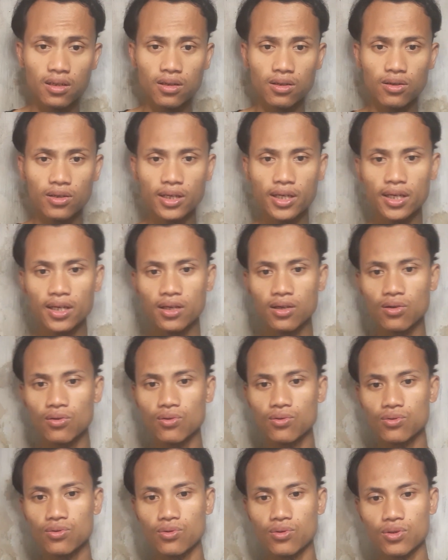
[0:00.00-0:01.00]
oke
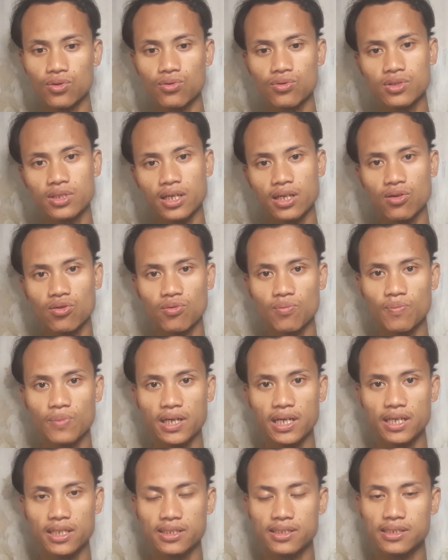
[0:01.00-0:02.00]
untuk itu jangan
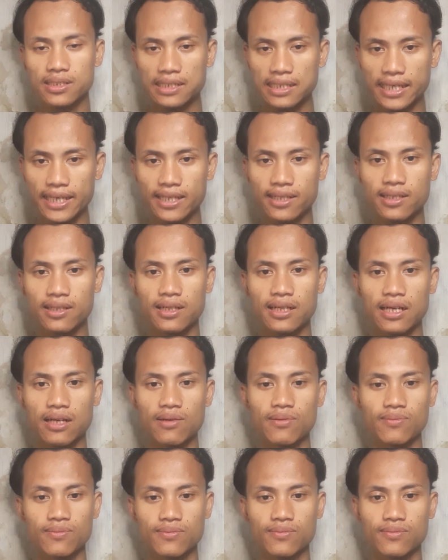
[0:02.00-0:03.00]
lupa like
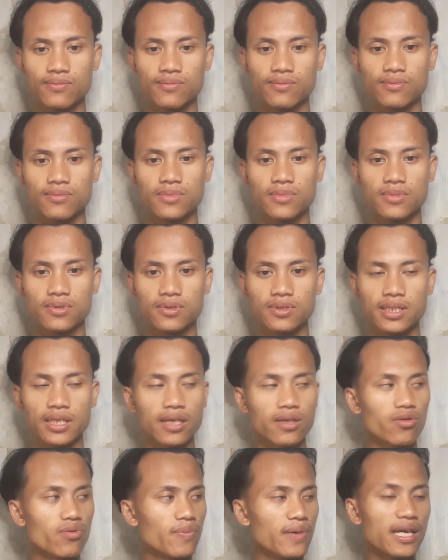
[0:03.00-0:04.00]
count
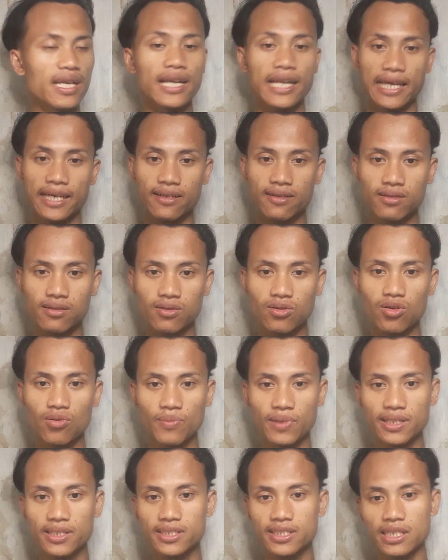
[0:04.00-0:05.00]
jangan lupa like
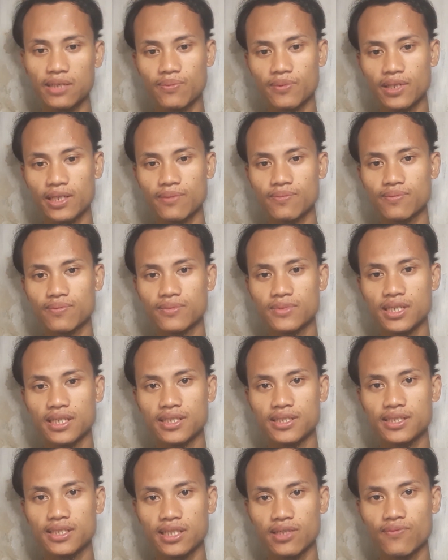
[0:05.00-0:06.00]
comment subscribe dan
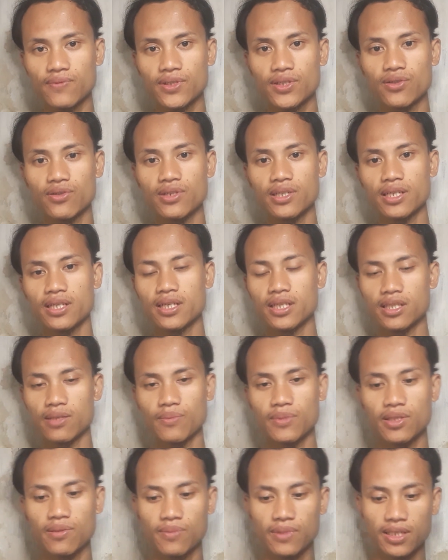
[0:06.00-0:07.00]
share video ini ke
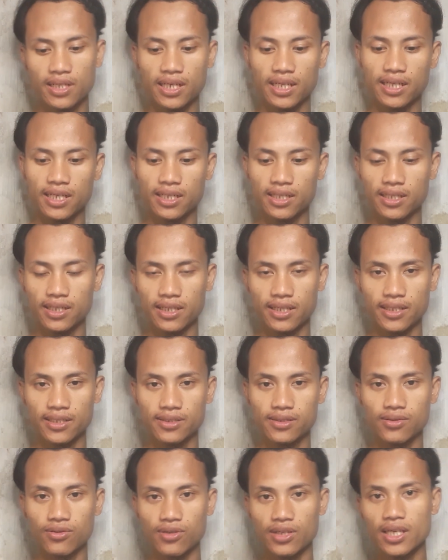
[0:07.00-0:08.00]
teman-teman kalian
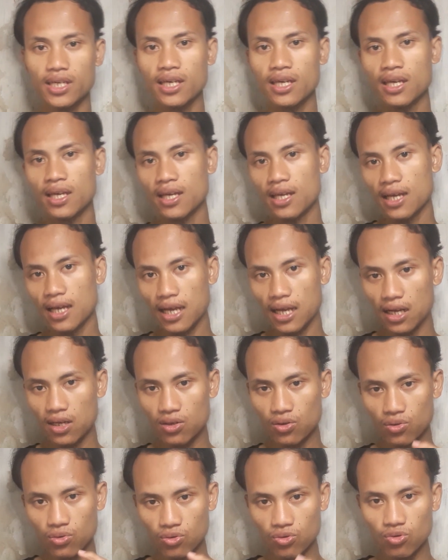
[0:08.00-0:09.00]
guys oke
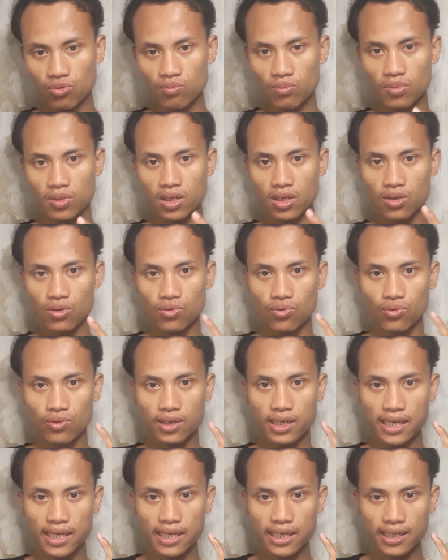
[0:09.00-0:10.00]
aku
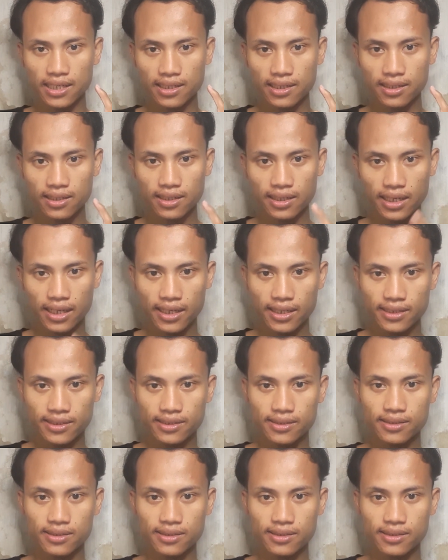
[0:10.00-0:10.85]
menggunakan